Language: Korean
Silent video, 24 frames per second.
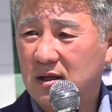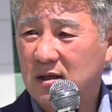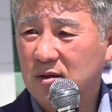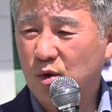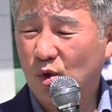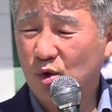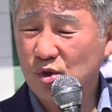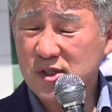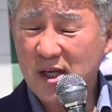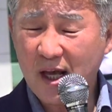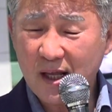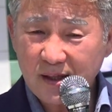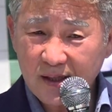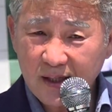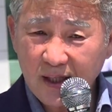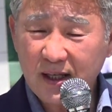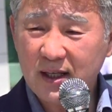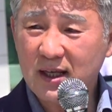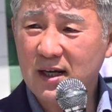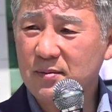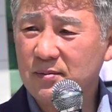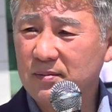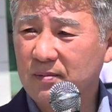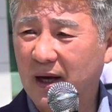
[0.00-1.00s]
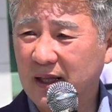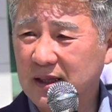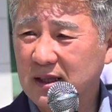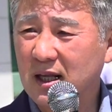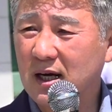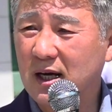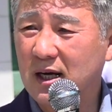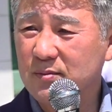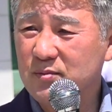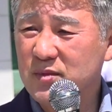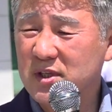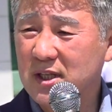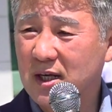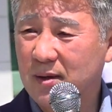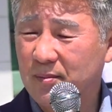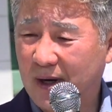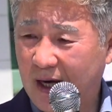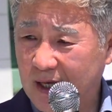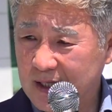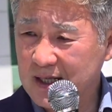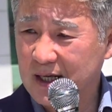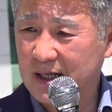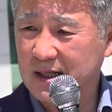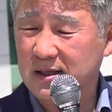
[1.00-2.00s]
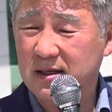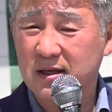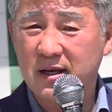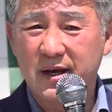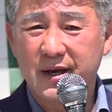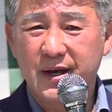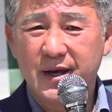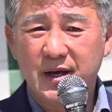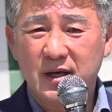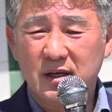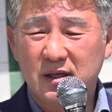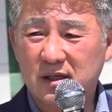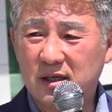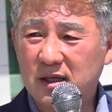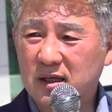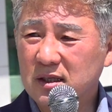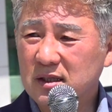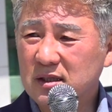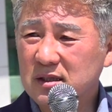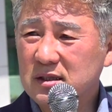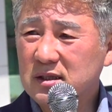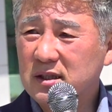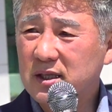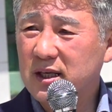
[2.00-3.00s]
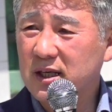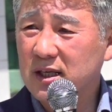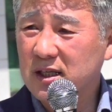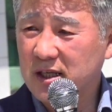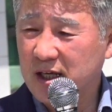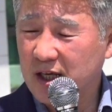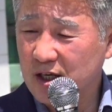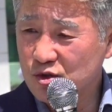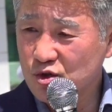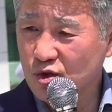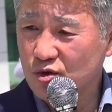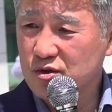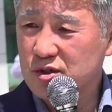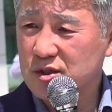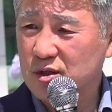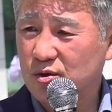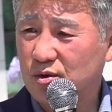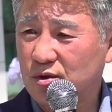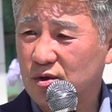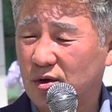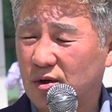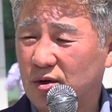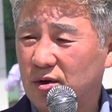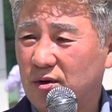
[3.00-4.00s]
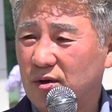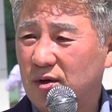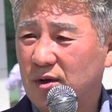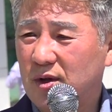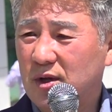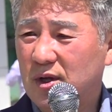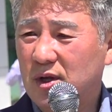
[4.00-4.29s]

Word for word: 또 사퇴해야 마땅합니다. 만약 이렇게 계속적으로